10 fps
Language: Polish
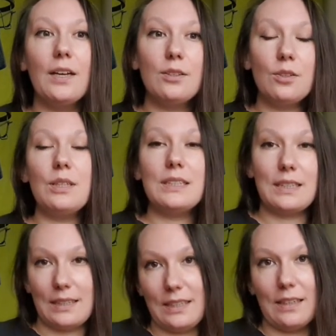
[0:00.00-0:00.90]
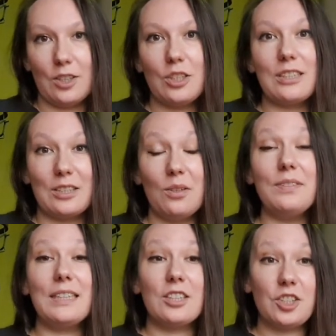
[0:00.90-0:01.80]
To jest taki nasz
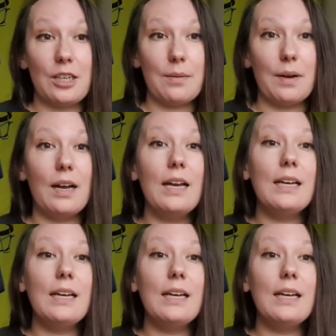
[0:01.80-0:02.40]
czasownik czama.